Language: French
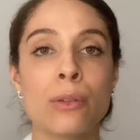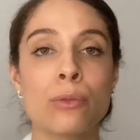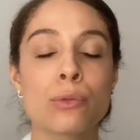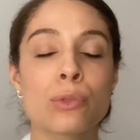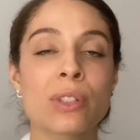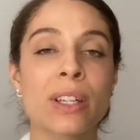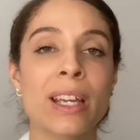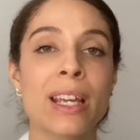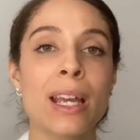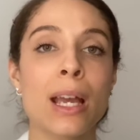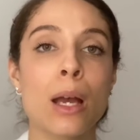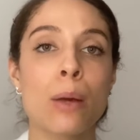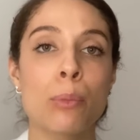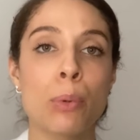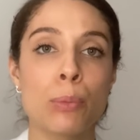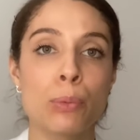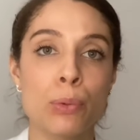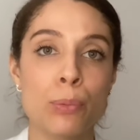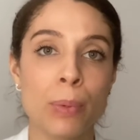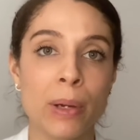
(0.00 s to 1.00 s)
vous serez un peu
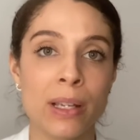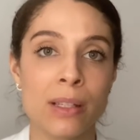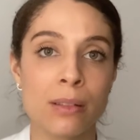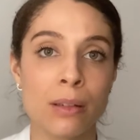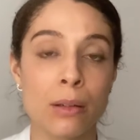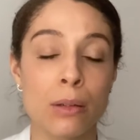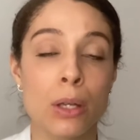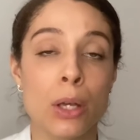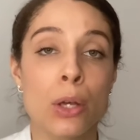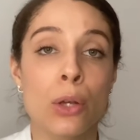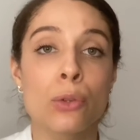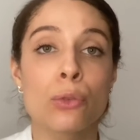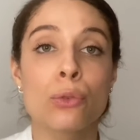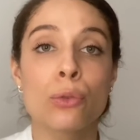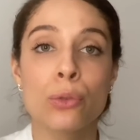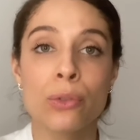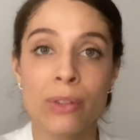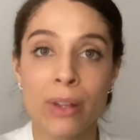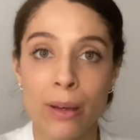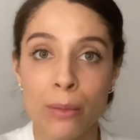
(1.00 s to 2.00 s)
plus présent,
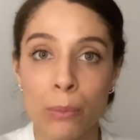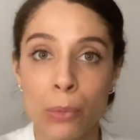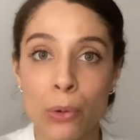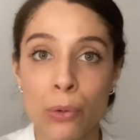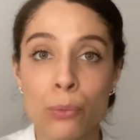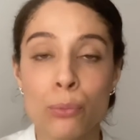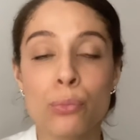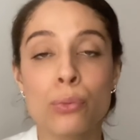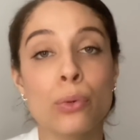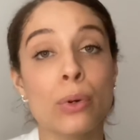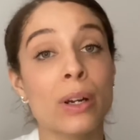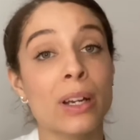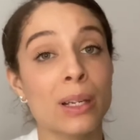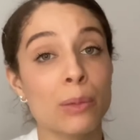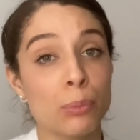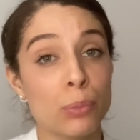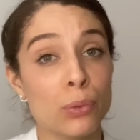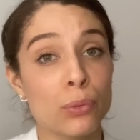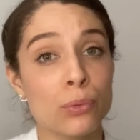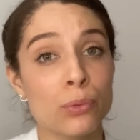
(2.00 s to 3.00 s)
notamment pour
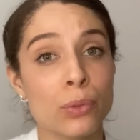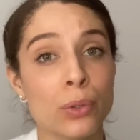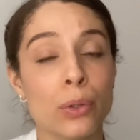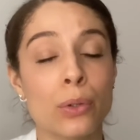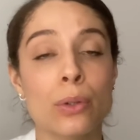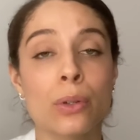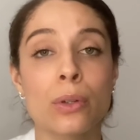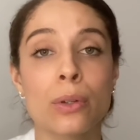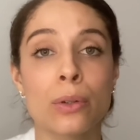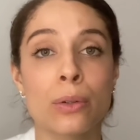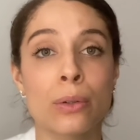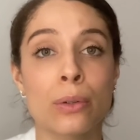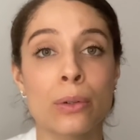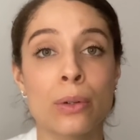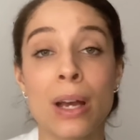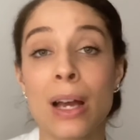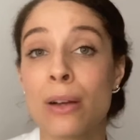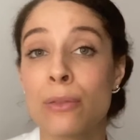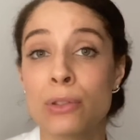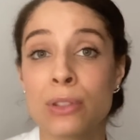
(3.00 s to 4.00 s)
répondre euh,
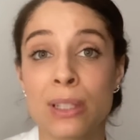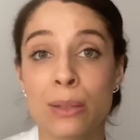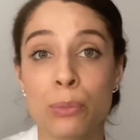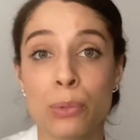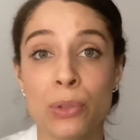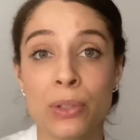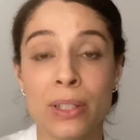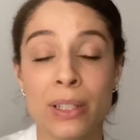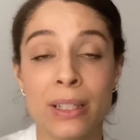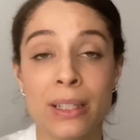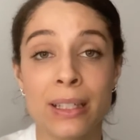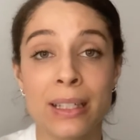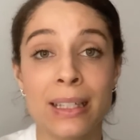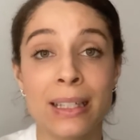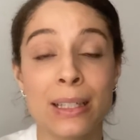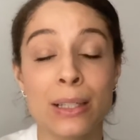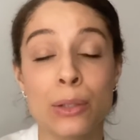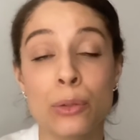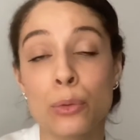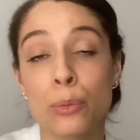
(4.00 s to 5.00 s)
à vos abonnés
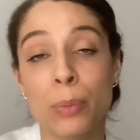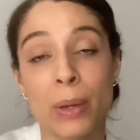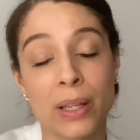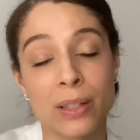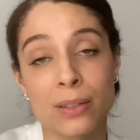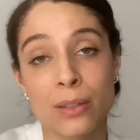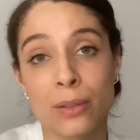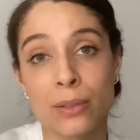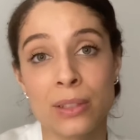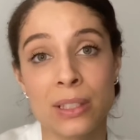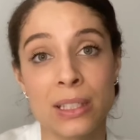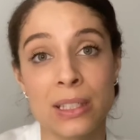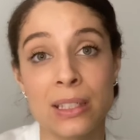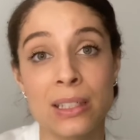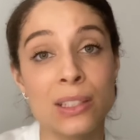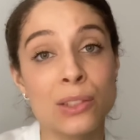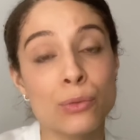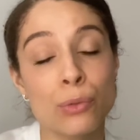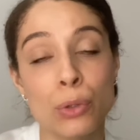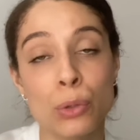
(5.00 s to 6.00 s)
et aux personnes qui
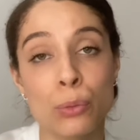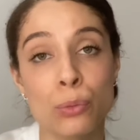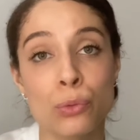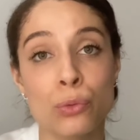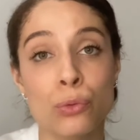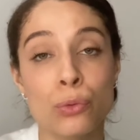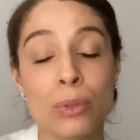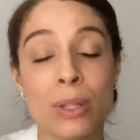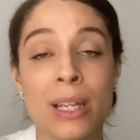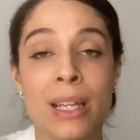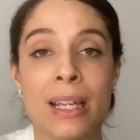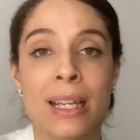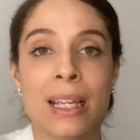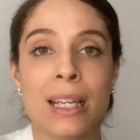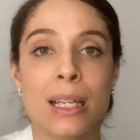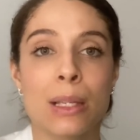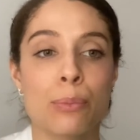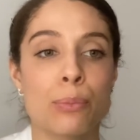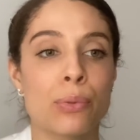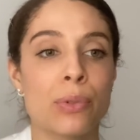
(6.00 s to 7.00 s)
lisent vos contenus
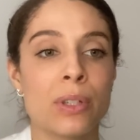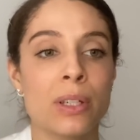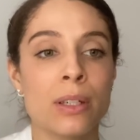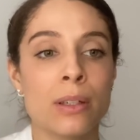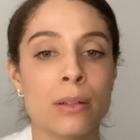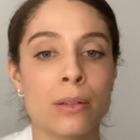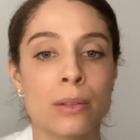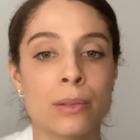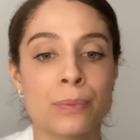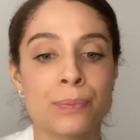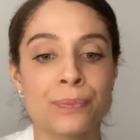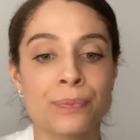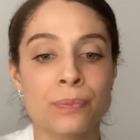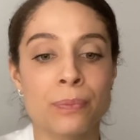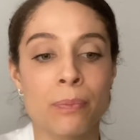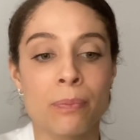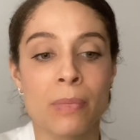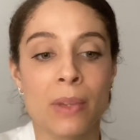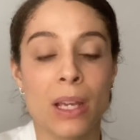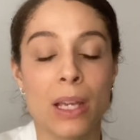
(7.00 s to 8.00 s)
et puis euh,
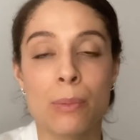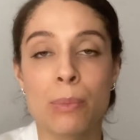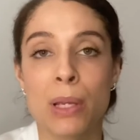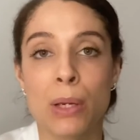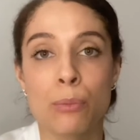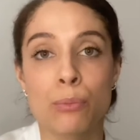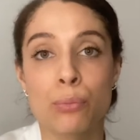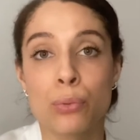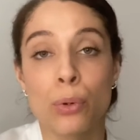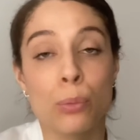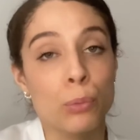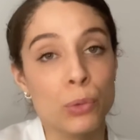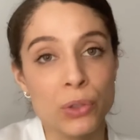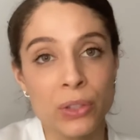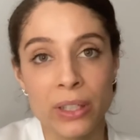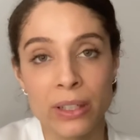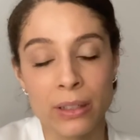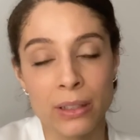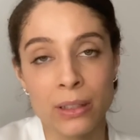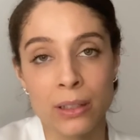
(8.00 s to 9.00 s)
eh bien, pour
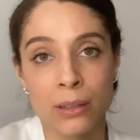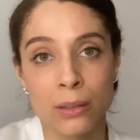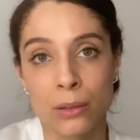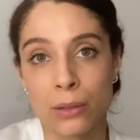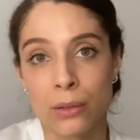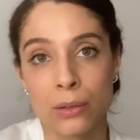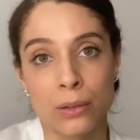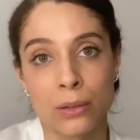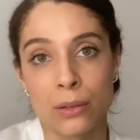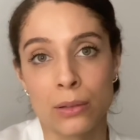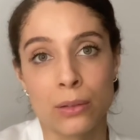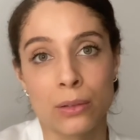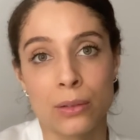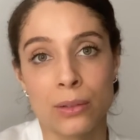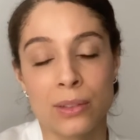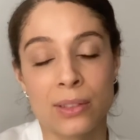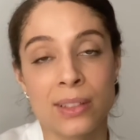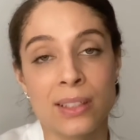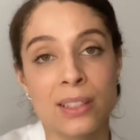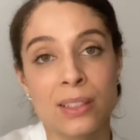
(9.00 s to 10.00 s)
modérer euh, ce
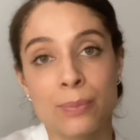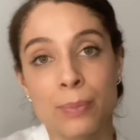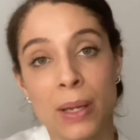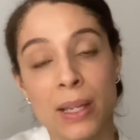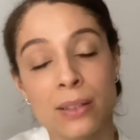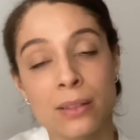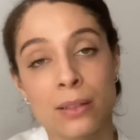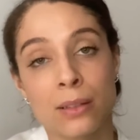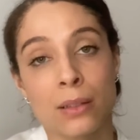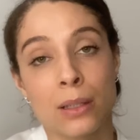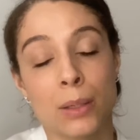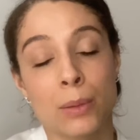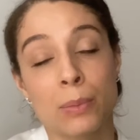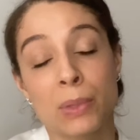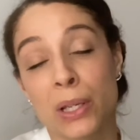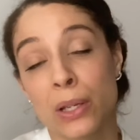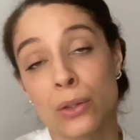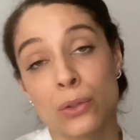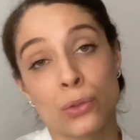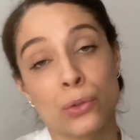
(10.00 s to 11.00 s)
qui se passe eh
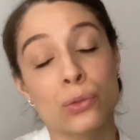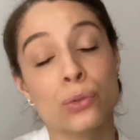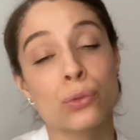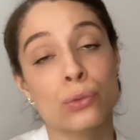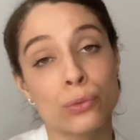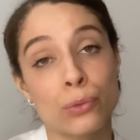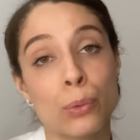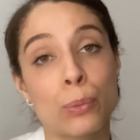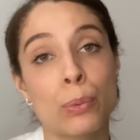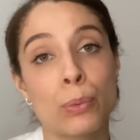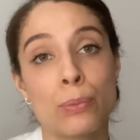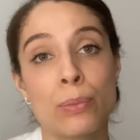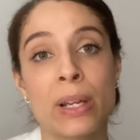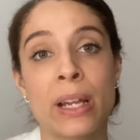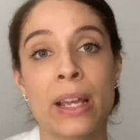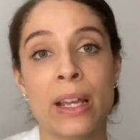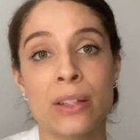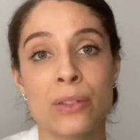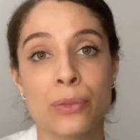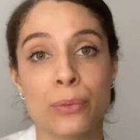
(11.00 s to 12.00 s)
sous vos
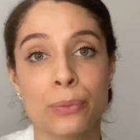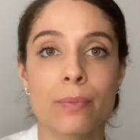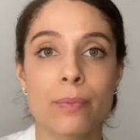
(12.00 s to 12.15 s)
publications.